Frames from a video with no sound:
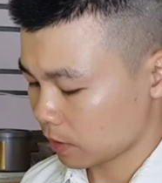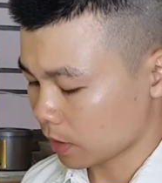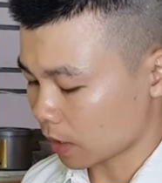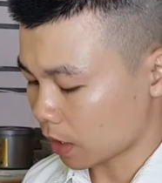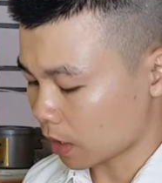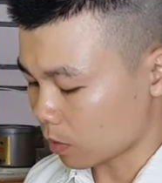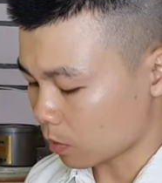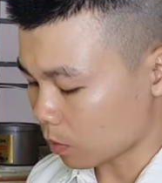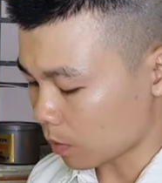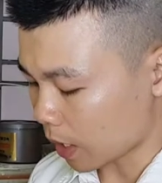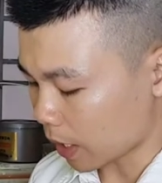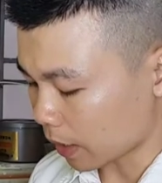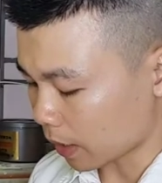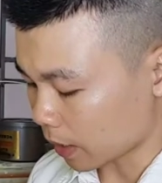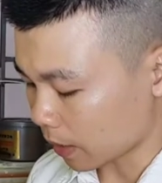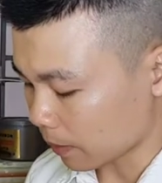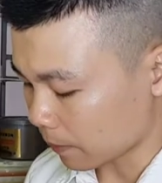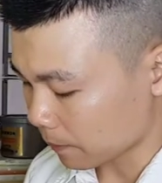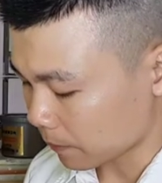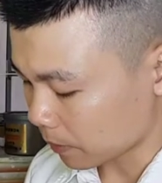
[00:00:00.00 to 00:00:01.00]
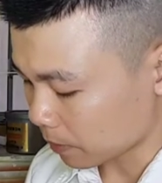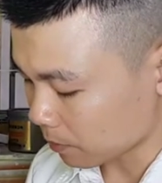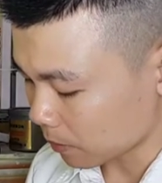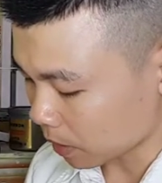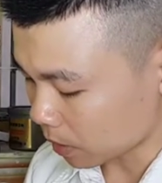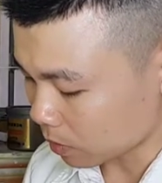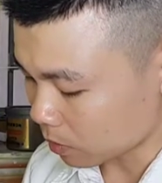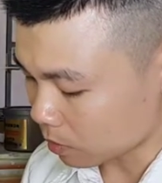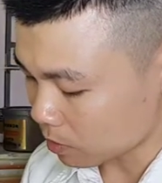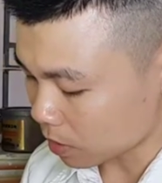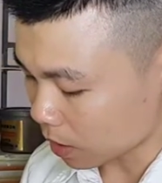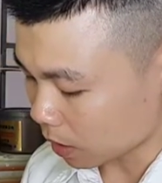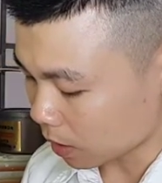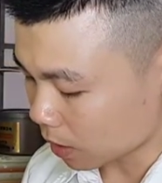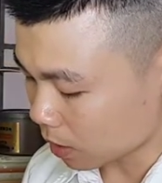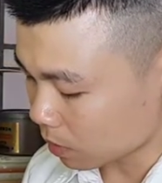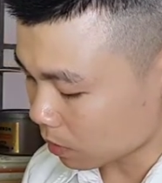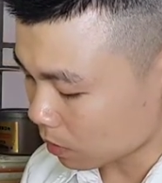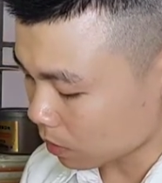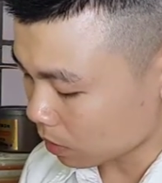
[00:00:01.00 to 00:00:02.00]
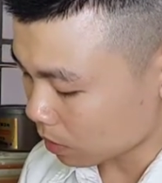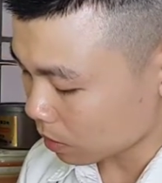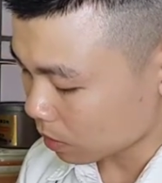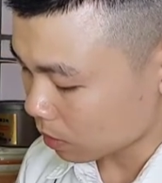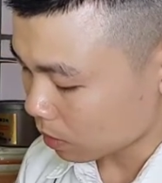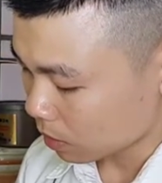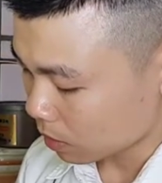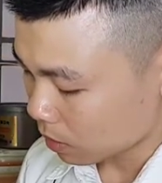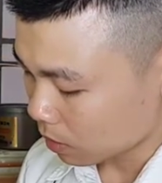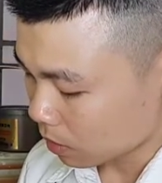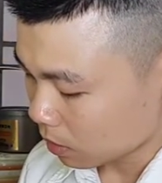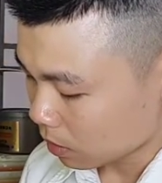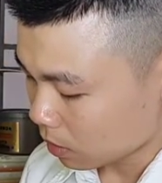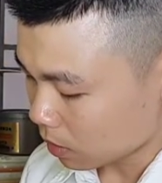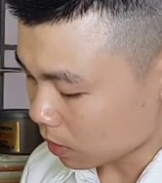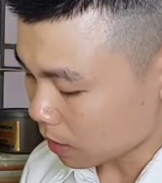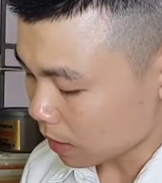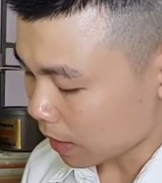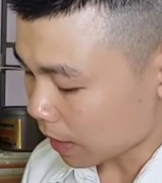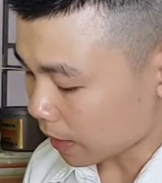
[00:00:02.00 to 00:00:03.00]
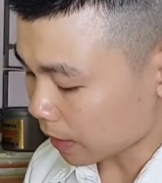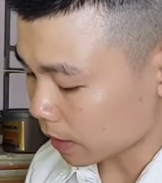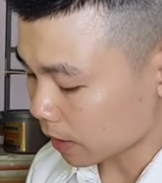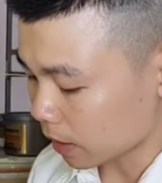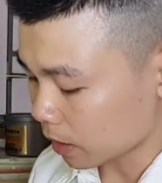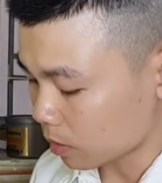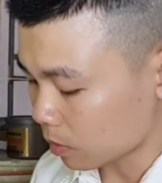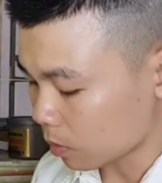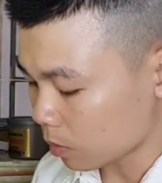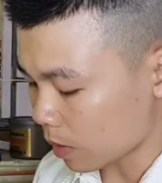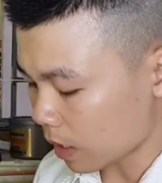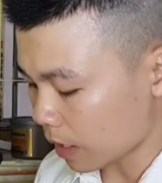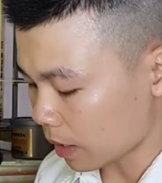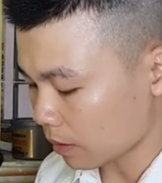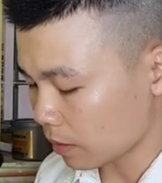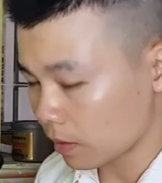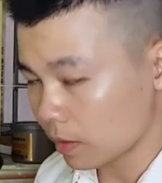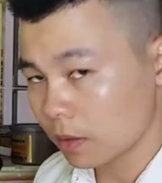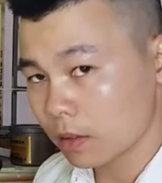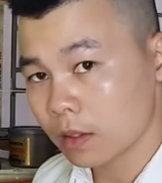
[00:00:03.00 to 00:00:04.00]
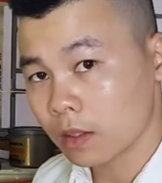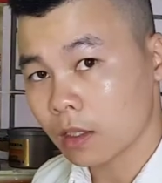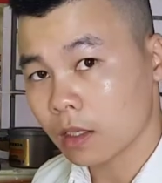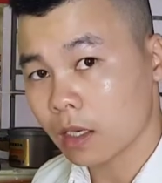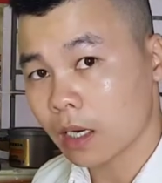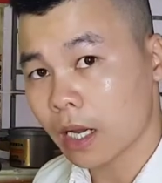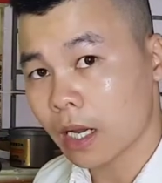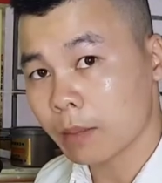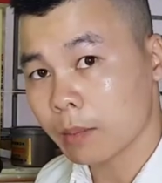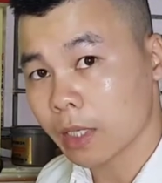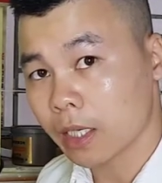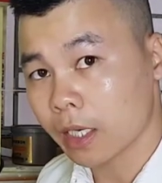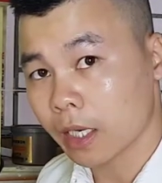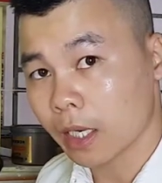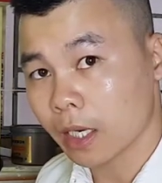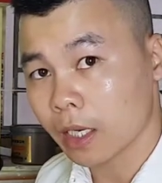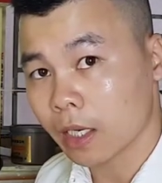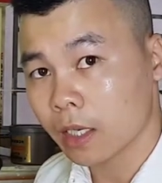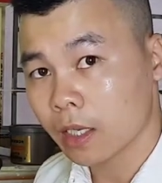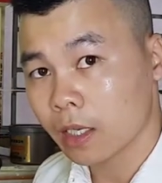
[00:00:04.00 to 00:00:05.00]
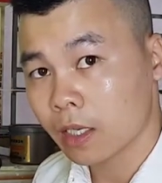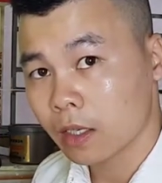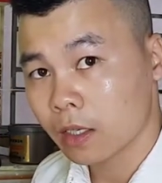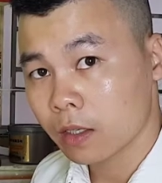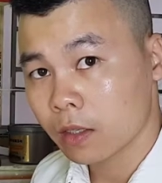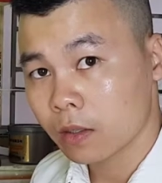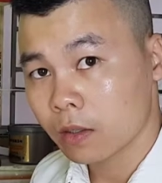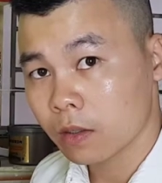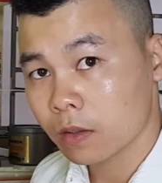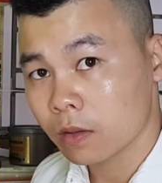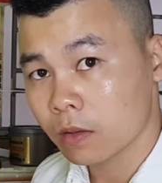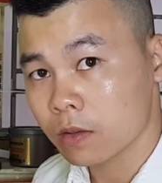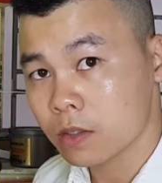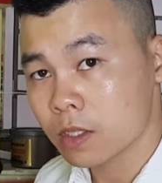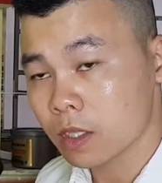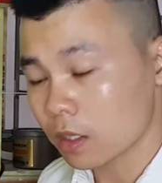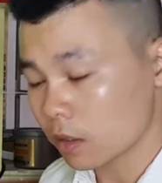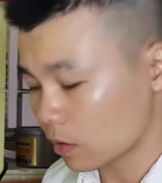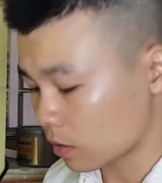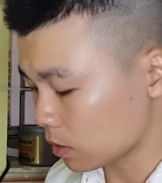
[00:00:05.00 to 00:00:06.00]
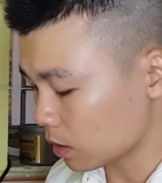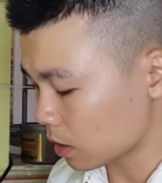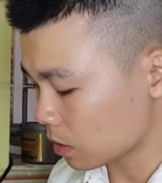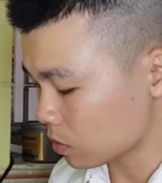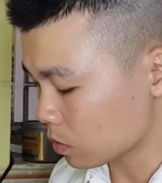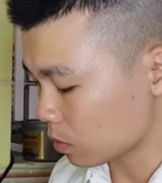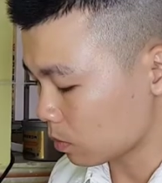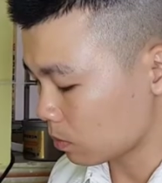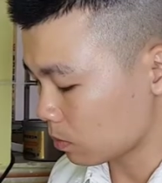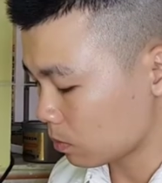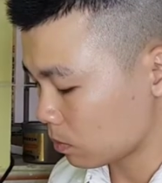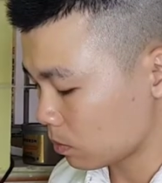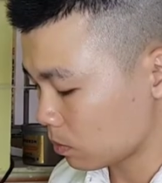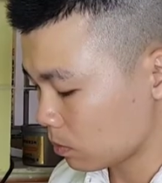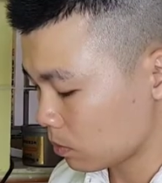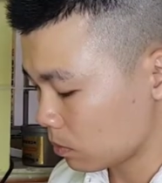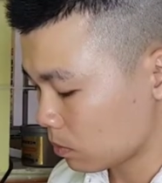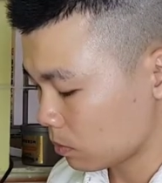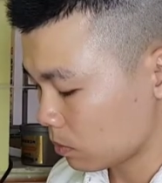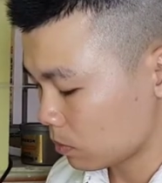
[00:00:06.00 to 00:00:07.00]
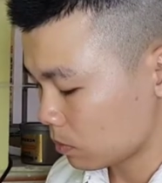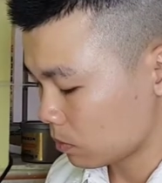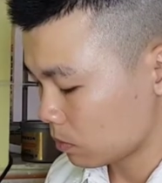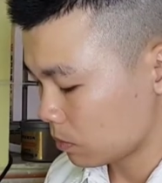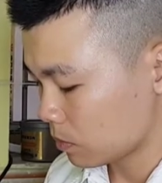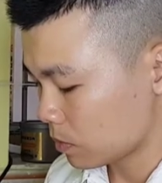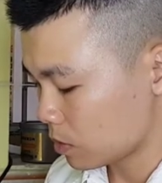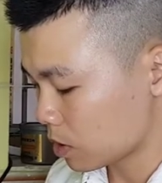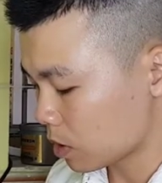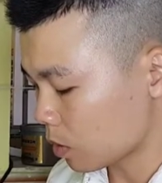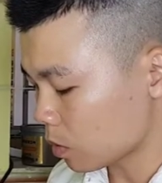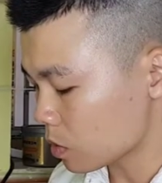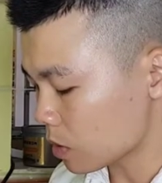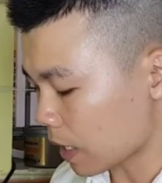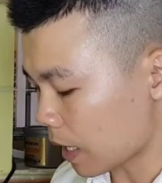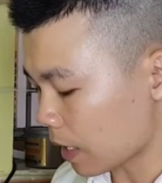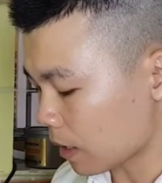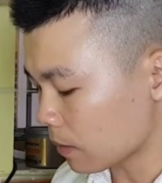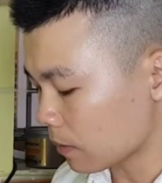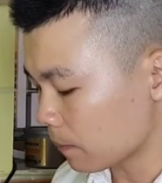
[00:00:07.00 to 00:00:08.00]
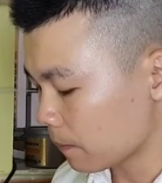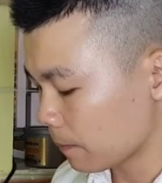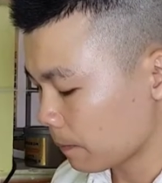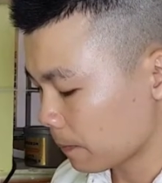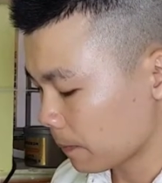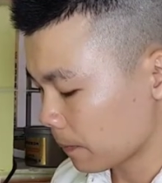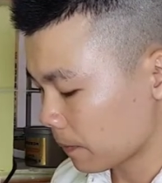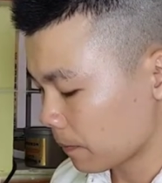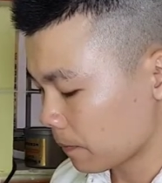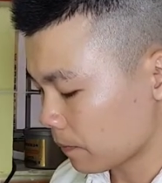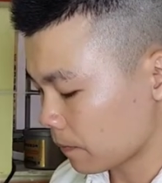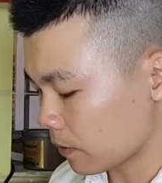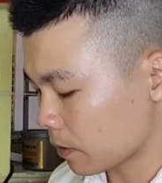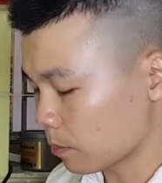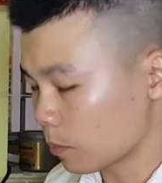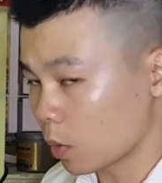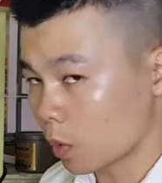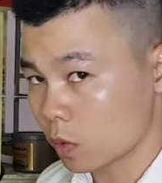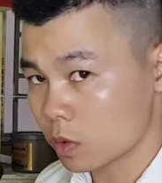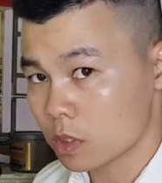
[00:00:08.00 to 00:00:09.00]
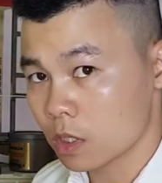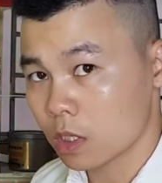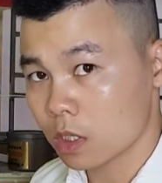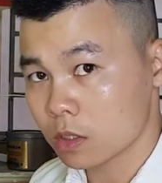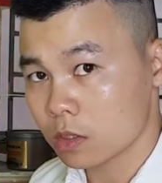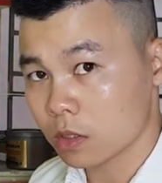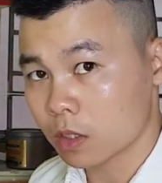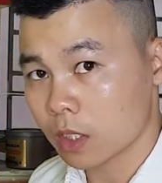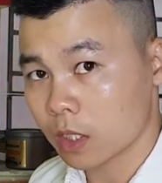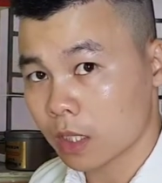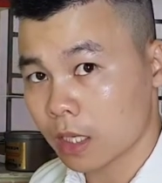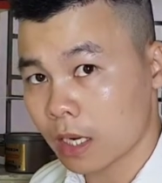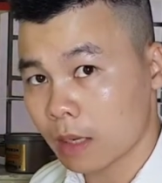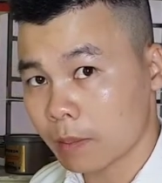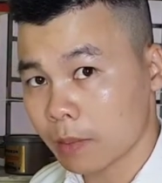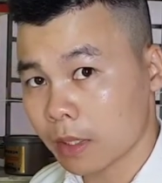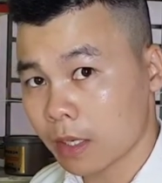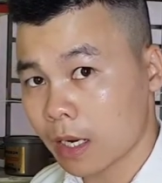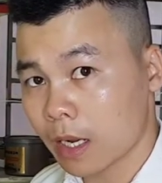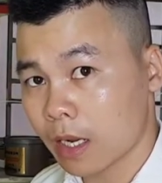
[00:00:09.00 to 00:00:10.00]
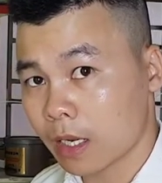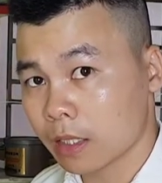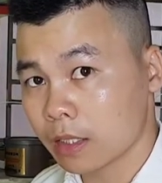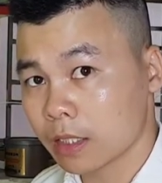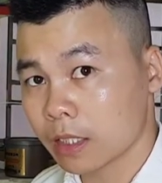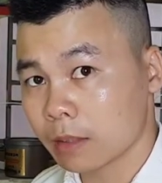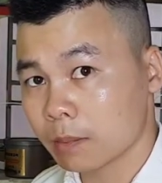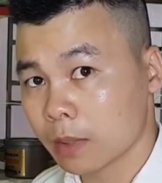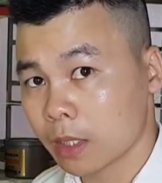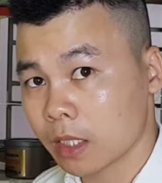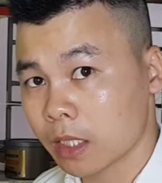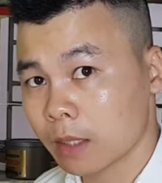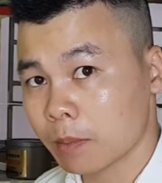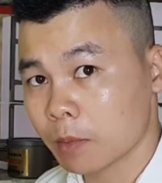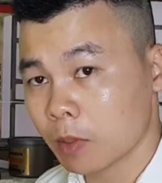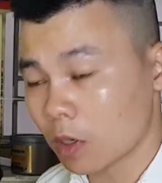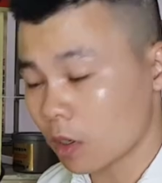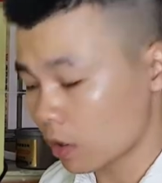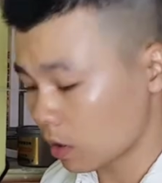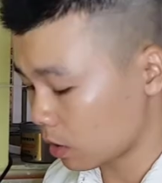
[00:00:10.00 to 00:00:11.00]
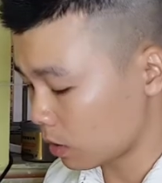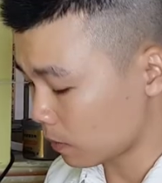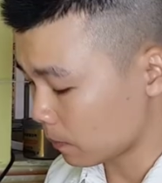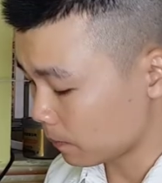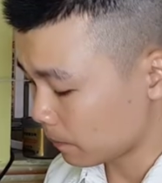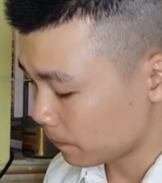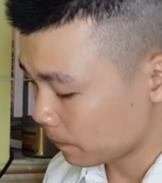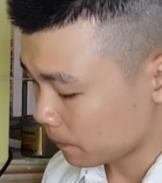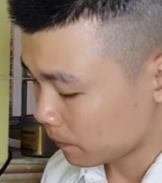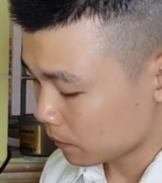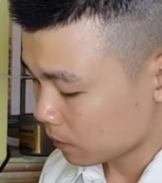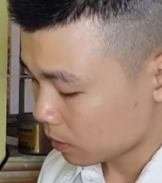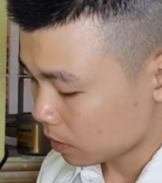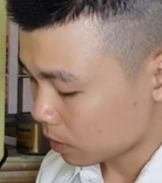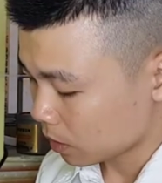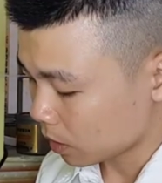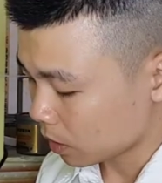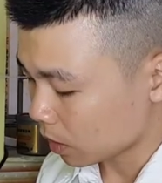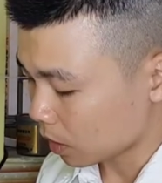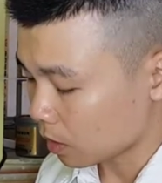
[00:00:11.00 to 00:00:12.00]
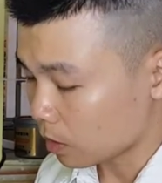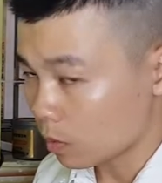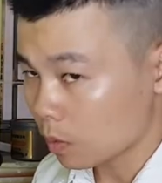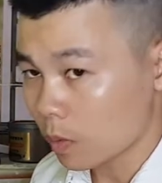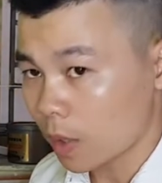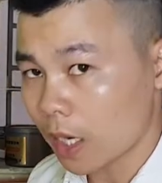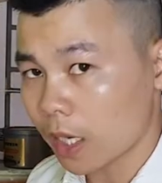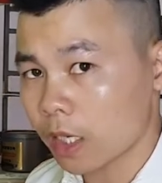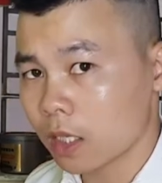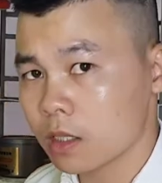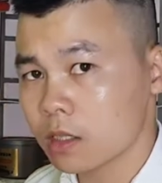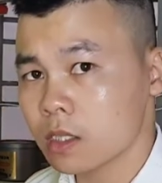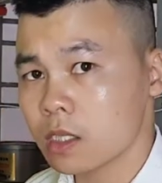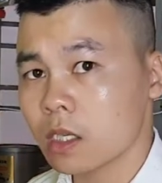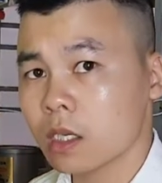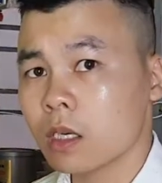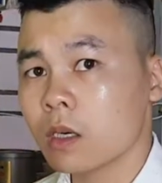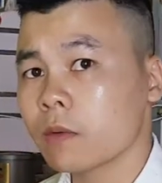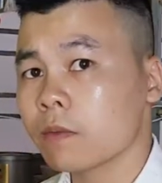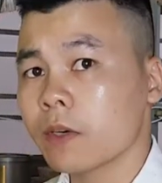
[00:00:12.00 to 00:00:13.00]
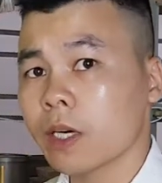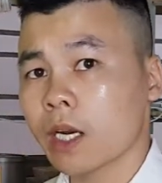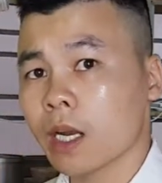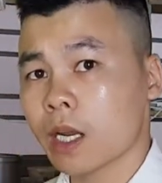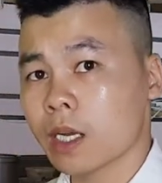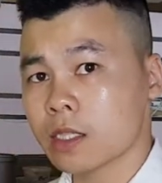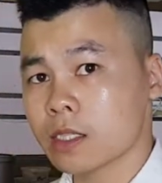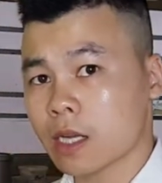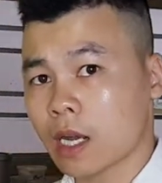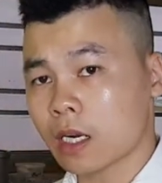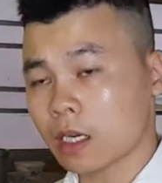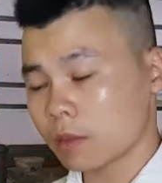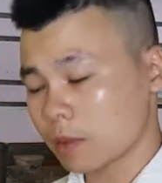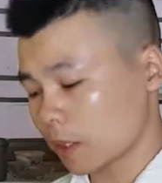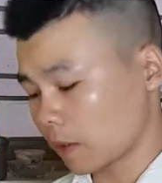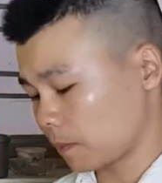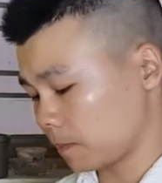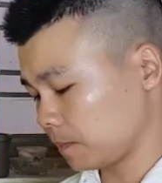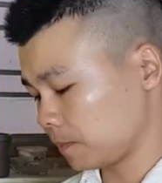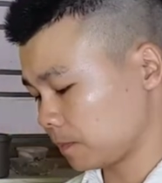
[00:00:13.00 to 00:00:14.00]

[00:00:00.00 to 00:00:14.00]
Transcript: đèn hồng ngoại này thì mình cũng giải thích luôn thì hai cái đèn hồng ngoại ở hai bên này nó sẽ có tác dụng chiếu sáng và bổ trợ cho cái camera nhìn ban đêm rõ hơn thì cái đèn hồng ngoại này nó sẽ không phát ra ánh sáng các bạn